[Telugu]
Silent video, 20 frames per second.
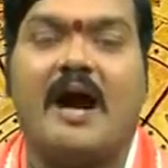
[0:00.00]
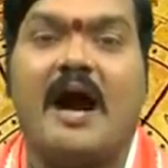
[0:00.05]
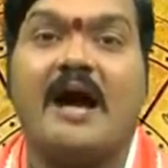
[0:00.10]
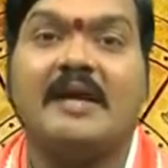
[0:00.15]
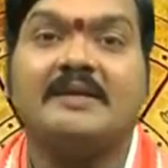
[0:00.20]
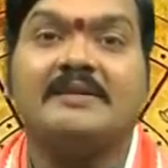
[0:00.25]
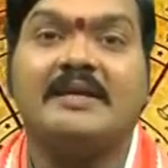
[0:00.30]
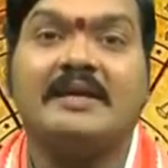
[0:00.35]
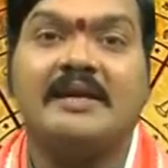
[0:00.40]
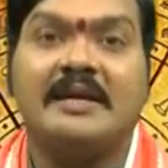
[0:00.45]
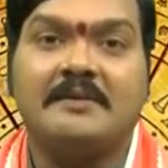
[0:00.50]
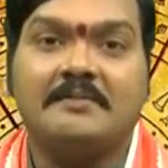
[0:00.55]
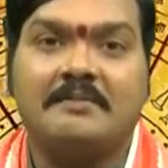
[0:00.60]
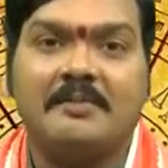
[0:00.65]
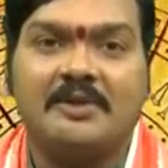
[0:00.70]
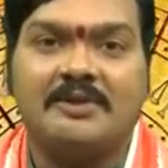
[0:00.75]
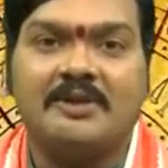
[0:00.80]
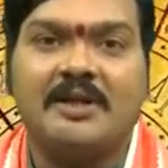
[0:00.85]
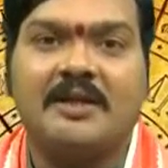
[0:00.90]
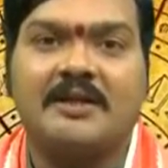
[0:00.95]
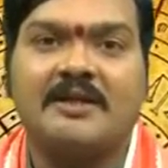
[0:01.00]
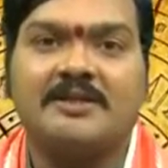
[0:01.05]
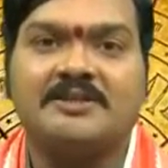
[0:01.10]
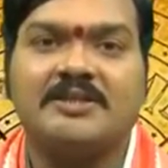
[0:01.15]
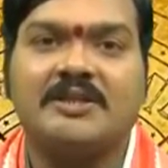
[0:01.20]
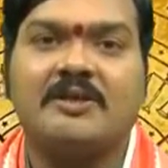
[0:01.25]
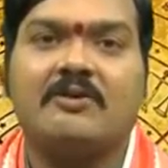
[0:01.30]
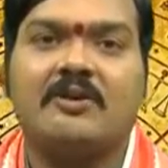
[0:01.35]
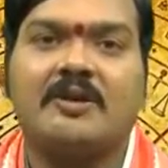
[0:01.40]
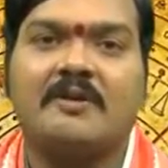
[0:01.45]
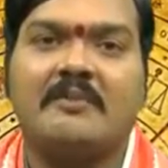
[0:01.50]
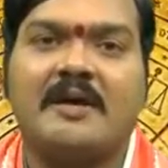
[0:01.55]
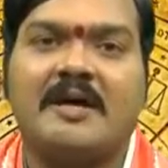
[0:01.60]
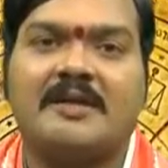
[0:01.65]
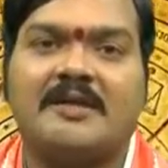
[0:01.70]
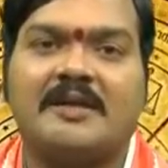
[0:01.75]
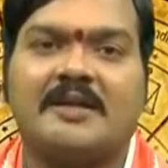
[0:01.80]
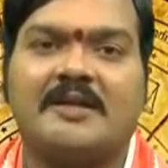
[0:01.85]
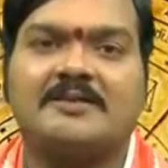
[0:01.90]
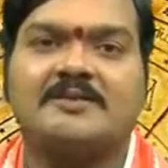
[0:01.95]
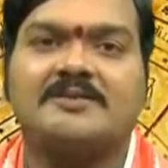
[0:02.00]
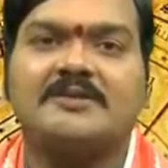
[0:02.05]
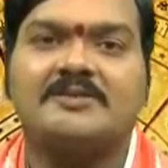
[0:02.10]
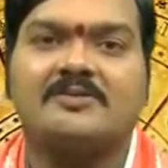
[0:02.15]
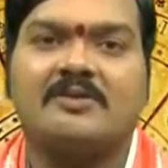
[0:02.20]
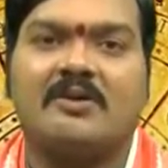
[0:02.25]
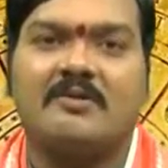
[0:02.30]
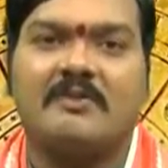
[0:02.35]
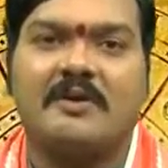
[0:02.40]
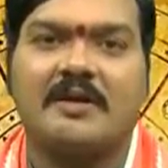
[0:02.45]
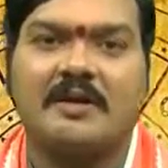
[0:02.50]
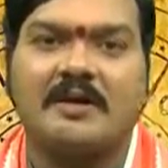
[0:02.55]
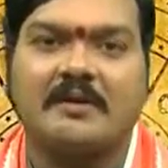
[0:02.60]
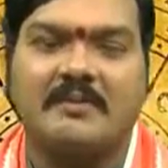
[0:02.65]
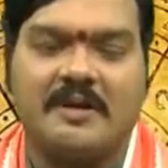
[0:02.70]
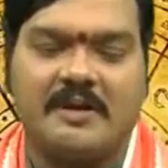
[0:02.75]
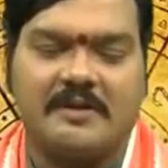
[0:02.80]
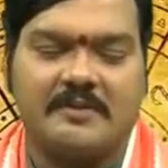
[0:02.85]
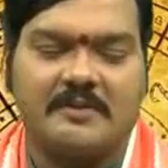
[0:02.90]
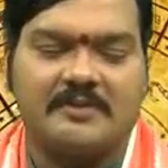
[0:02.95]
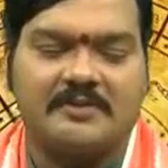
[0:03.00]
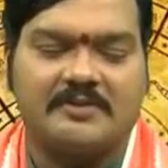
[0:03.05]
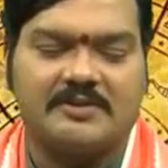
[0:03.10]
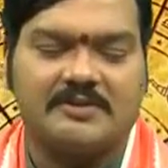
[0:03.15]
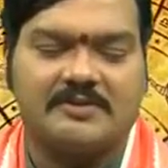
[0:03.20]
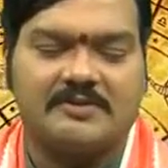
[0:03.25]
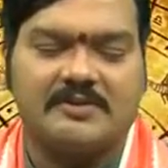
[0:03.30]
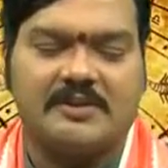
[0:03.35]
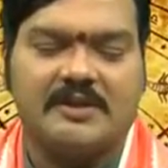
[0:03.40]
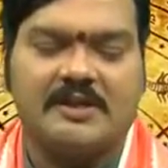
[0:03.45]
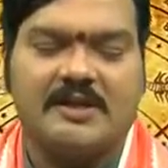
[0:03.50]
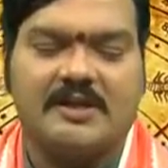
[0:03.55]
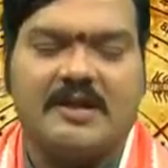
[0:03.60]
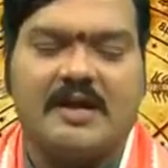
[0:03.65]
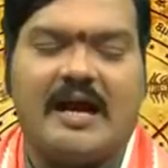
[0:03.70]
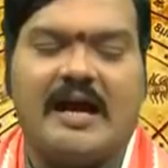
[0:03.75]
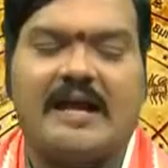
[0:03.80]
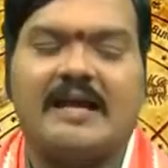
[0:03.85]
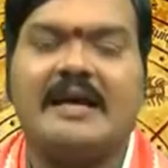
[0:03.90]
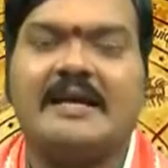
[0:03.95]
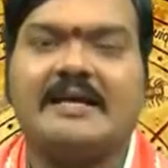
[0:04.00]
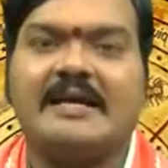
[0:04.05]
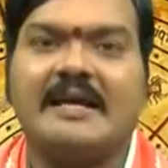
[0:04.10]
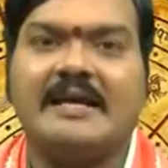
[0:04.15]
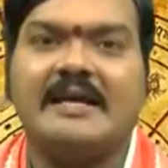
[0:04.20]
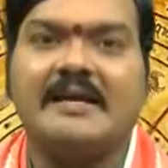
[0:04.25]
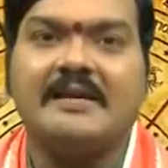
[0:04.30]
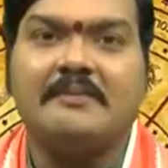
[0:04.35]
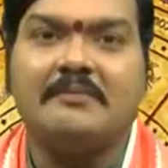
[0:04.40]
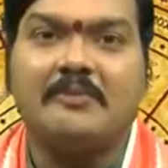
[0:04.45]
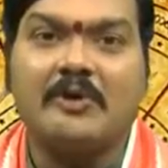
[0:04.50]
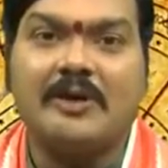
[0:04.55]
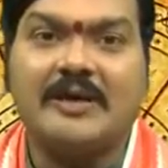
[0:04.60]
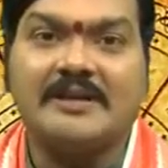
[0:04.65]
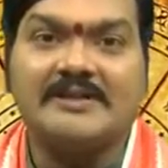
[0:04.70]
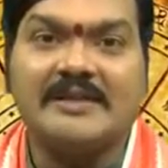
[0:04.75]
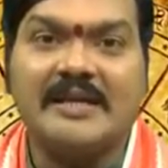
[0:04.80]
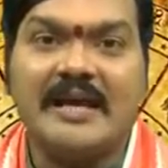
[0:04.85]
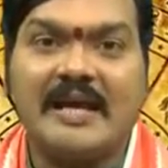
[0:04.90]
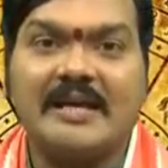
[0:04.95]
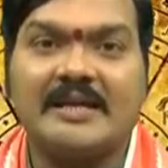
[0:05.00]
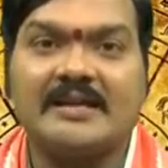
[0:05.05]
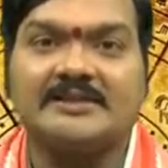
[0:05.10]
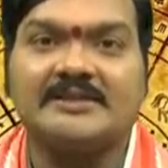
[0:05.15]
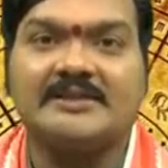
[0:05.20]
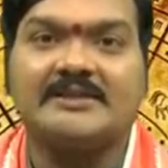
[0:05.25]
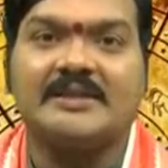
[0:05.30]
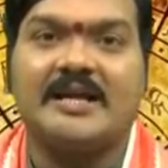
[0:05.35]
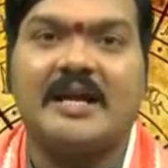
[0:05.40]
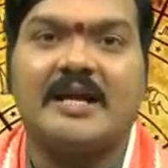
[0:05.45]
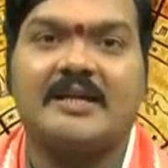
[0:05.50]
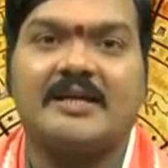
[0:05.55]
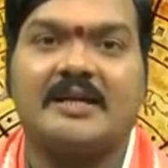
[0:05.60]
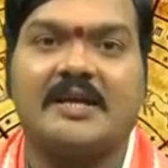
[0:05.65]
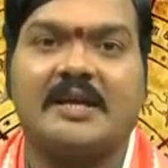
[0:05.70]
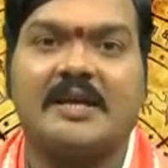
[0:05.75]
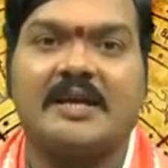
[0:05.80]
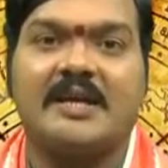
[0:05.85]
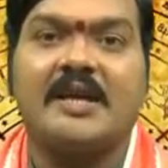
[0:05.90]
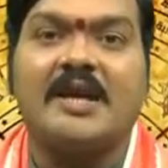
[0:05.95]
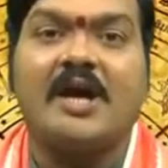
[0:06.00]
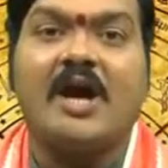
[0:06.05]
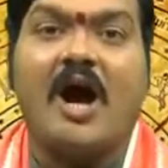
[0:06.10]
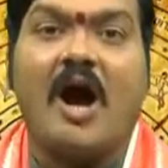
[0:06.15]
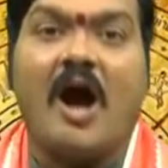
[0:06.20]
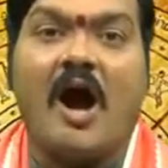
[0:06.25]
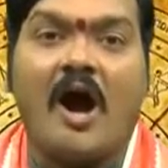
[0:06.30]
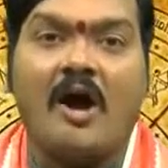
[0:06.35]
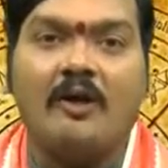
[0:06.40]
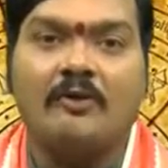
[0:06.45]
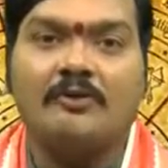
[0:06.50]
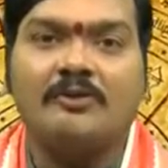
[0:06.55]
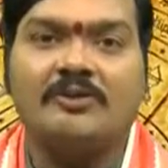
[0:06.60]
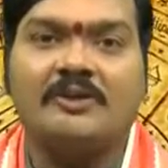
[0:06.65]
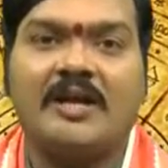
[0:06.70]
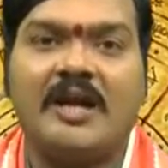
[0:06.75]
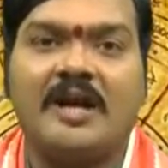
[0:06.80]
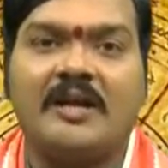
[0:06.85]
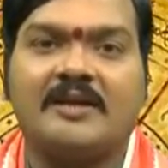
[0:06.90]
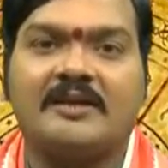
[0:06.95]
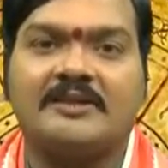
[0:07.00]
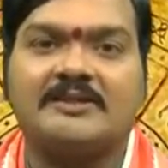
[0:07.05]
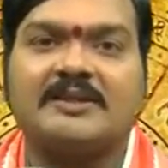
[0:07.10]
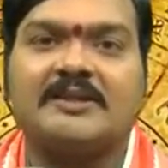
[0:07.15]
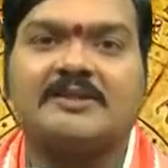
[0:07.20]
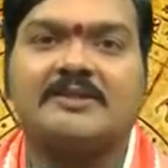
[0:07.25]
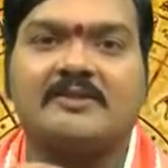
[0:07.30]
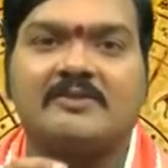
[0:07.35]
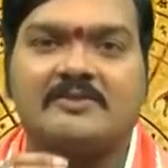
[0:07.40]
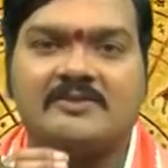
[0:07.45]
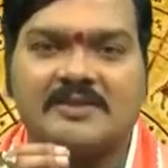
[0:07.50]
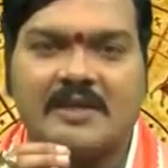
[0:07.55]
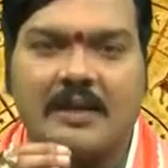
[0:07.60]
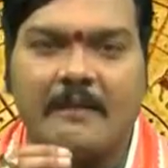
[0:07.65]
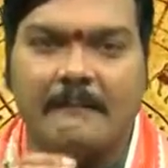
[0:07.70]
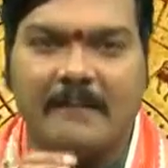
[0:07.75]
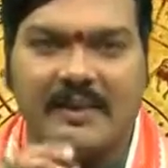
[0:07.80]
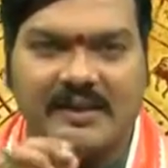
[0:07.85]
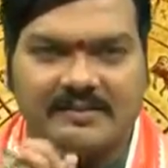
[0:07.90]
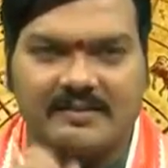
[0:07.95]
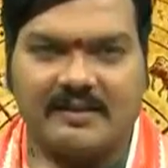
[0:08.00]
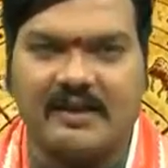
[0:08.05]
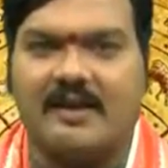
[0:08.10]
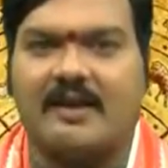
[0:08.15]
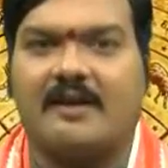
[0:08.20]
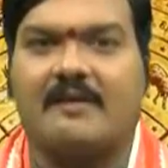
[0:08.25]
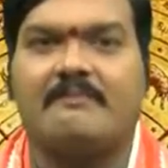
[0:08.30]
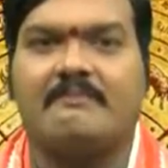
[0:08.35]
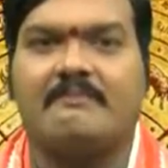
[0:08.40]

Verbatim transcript: ఆర్థిక ఇబ్బందుల నుంచి రుణ బాధల నుంచి సులభంగా బయటపడవచ్చు అలాగే ఈ మృగశిర నక్షత్రానికి ఆరుద్ర నక్షత్రం సంపత్తార